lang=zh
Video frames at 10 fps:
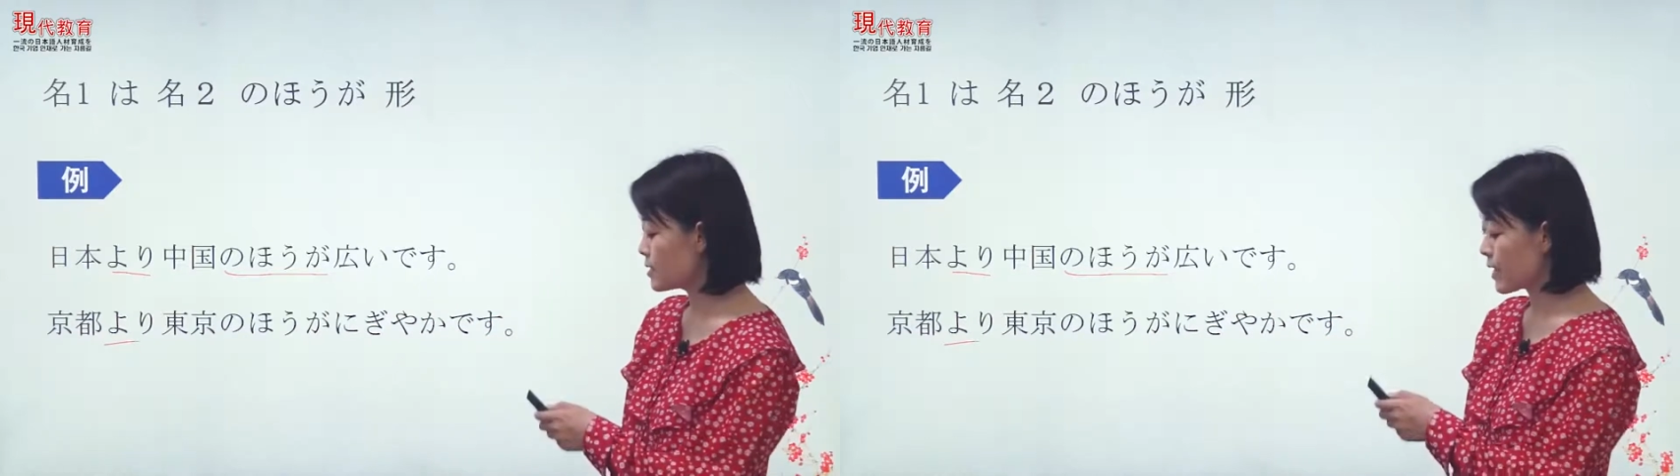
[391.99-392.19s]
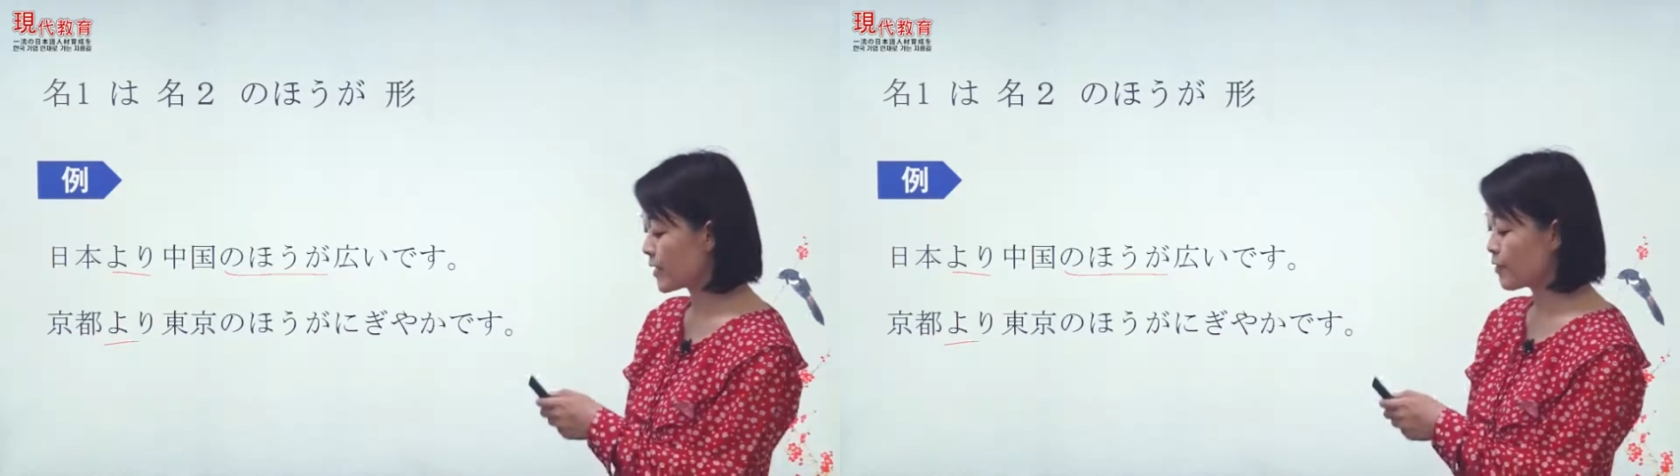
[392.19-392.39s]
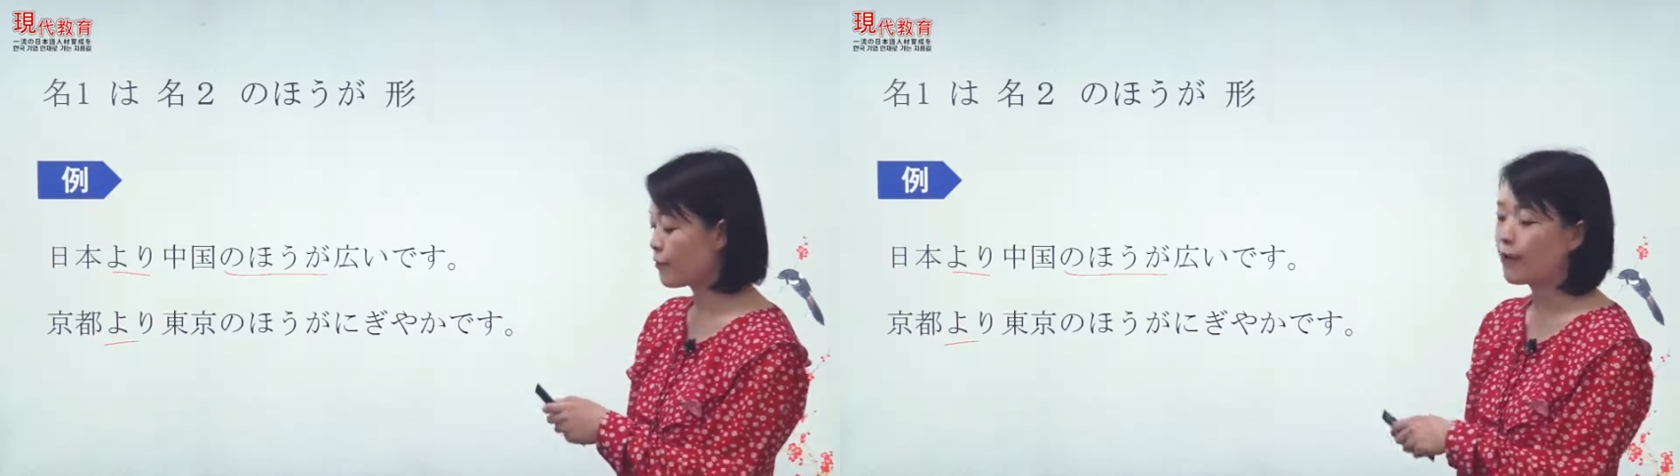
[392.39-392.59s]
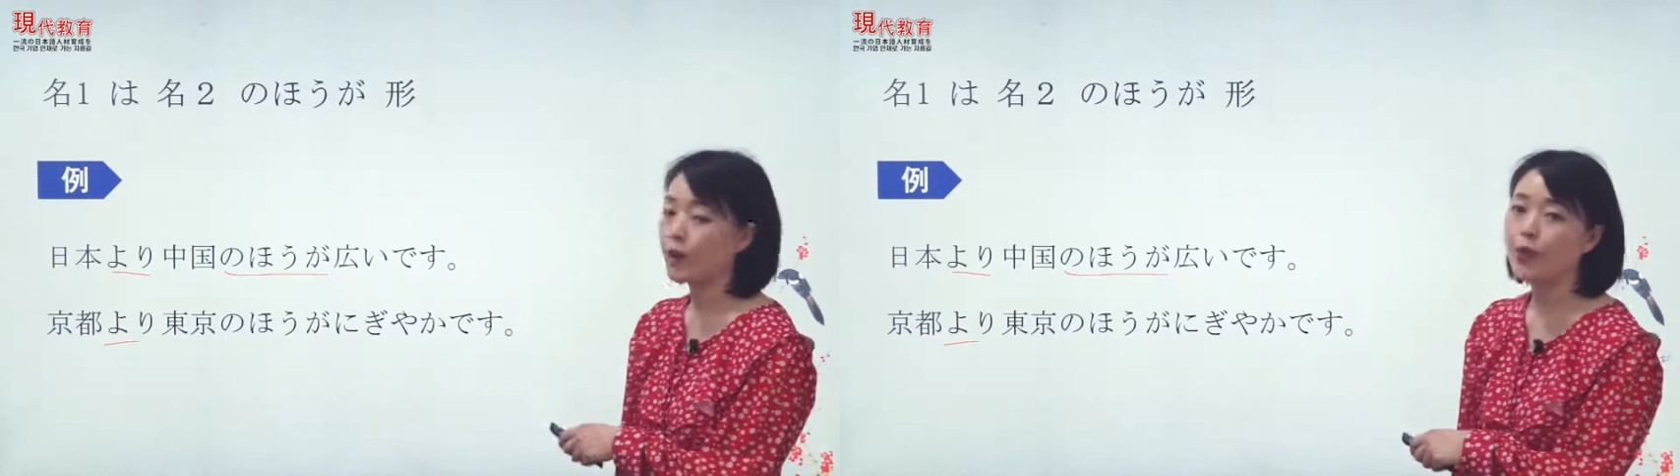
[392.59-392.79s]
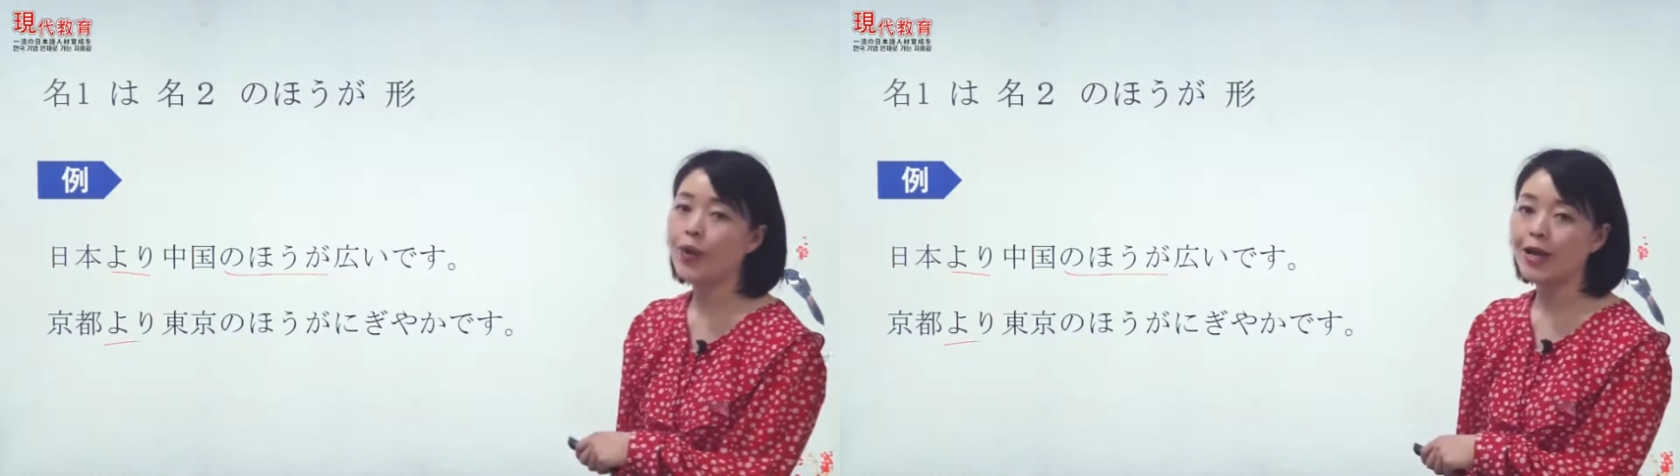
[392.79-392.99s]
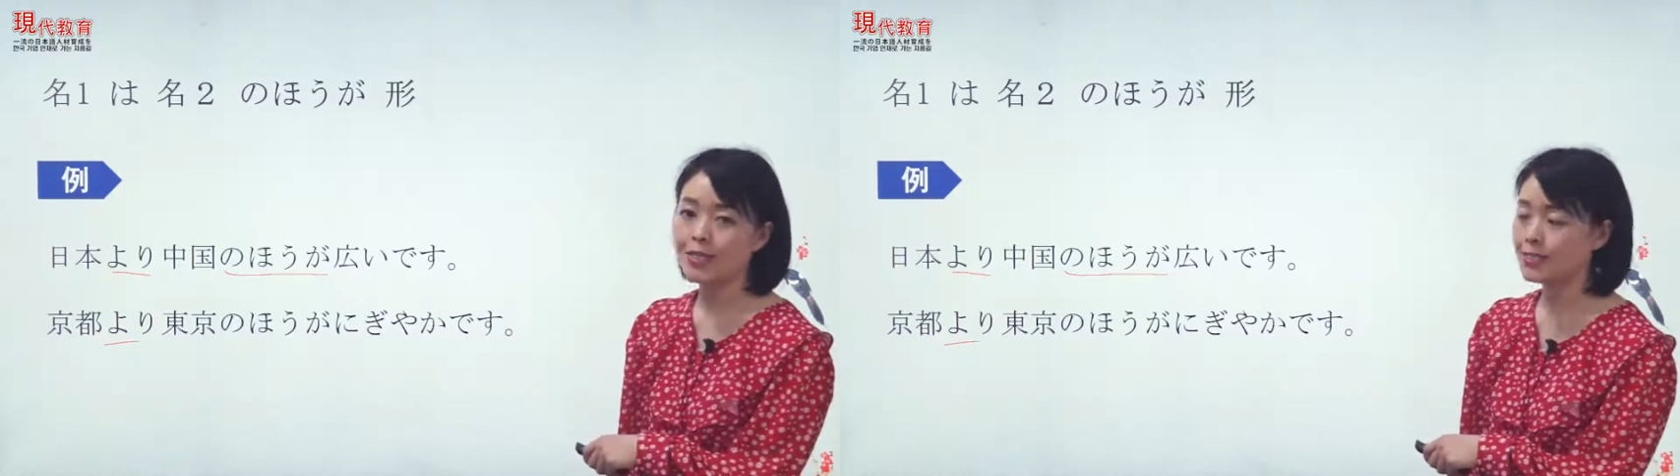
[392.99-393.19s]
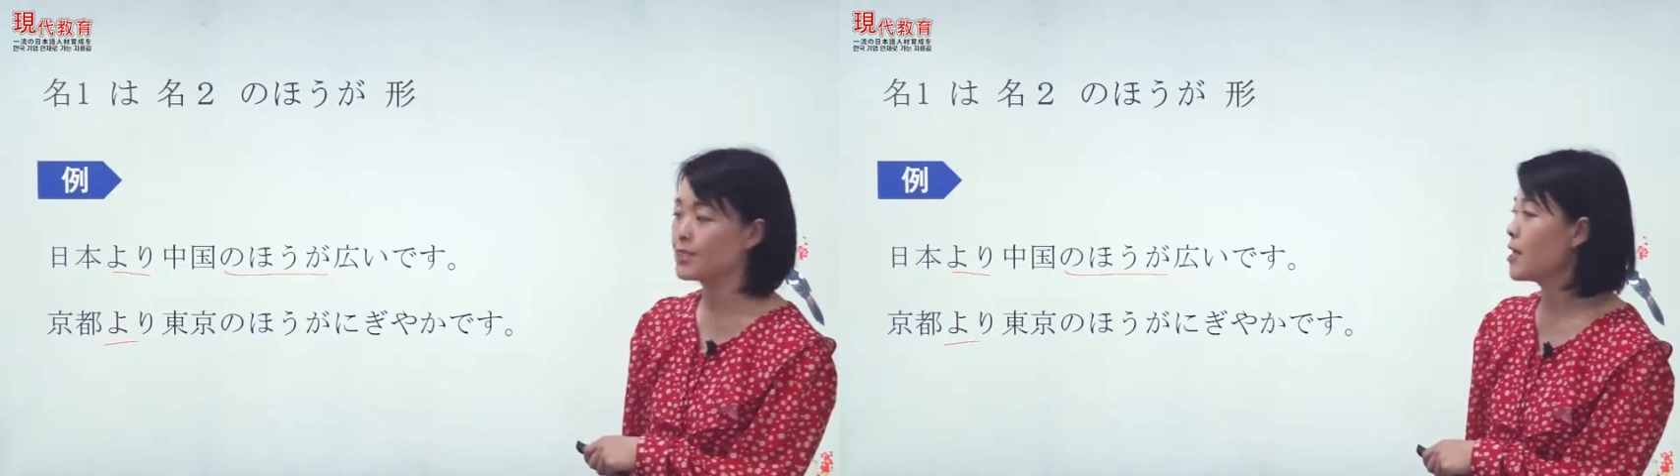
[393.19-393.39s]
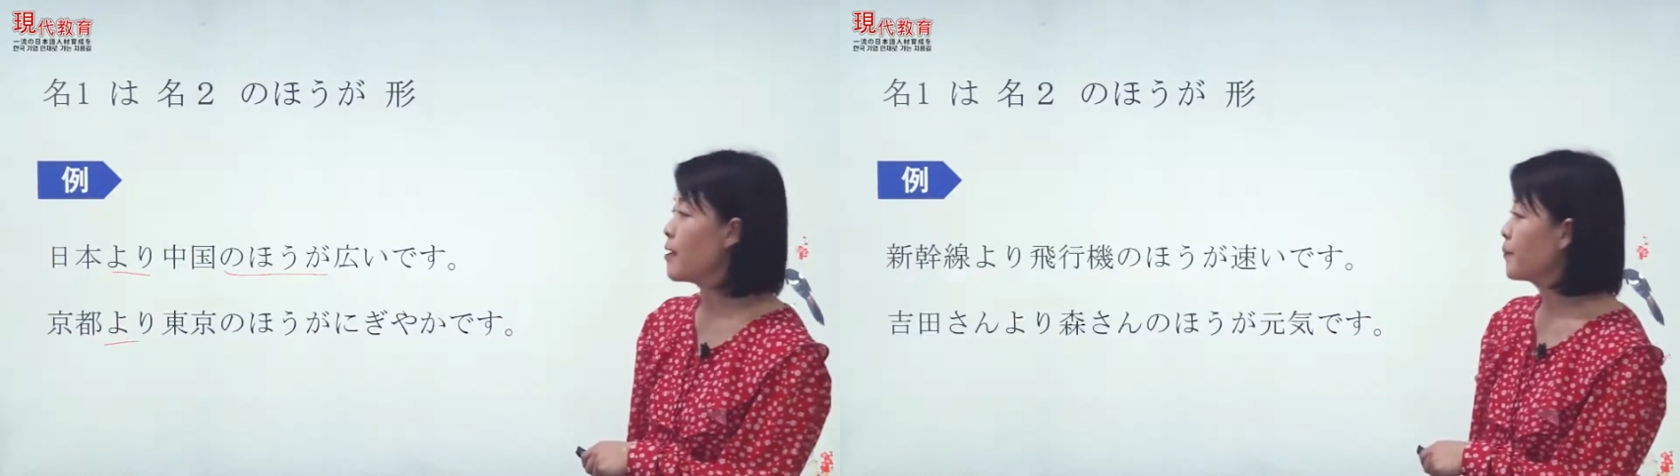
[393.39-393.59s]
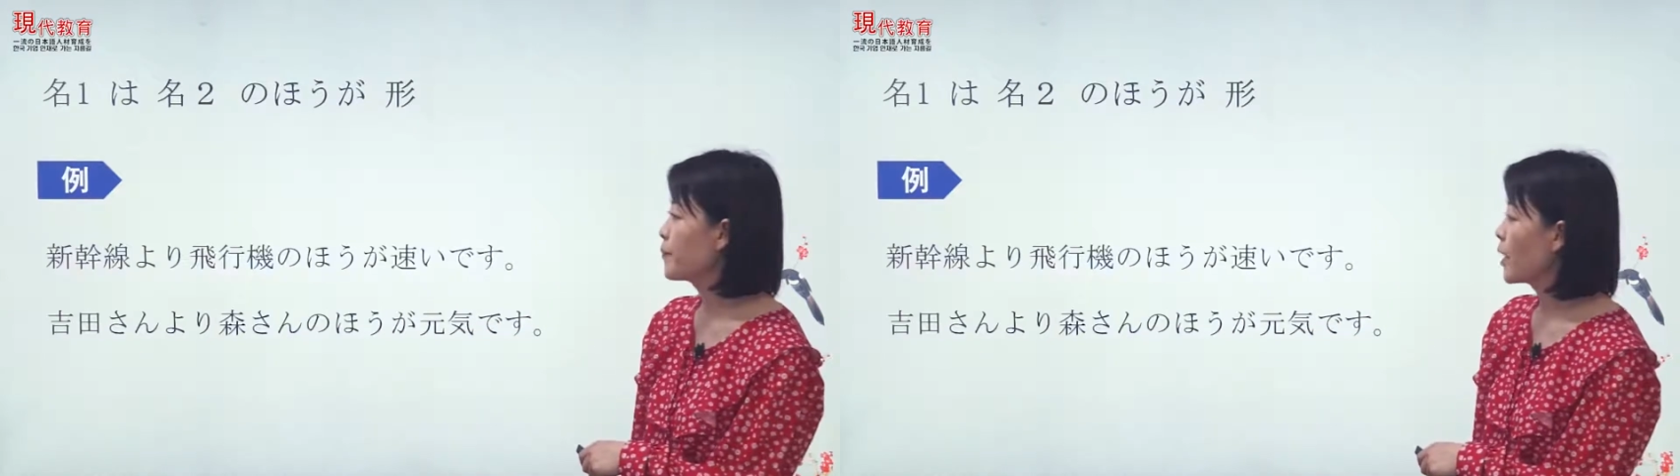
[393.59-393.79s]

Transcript: 更加的繁华一些。